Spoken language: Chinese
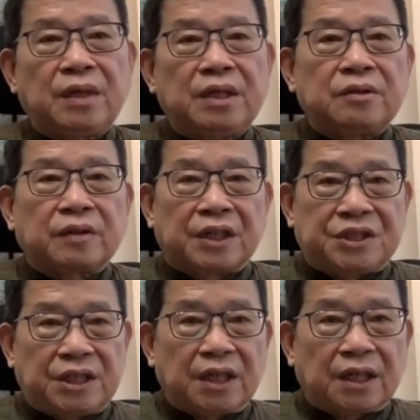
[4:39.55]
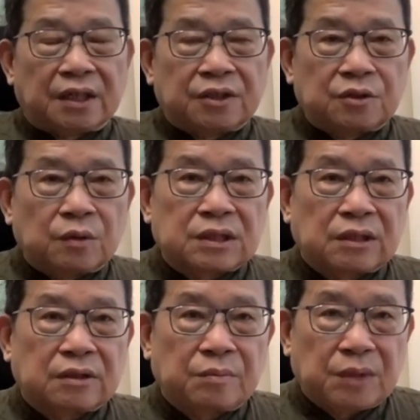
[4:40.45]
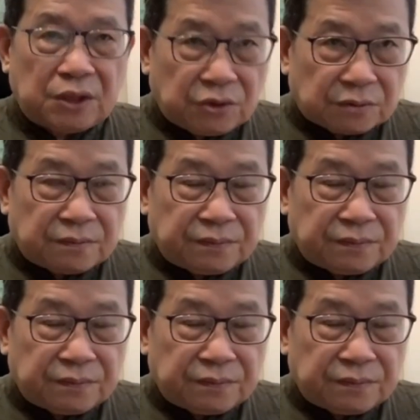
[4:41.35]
没有给香港人多少的民主，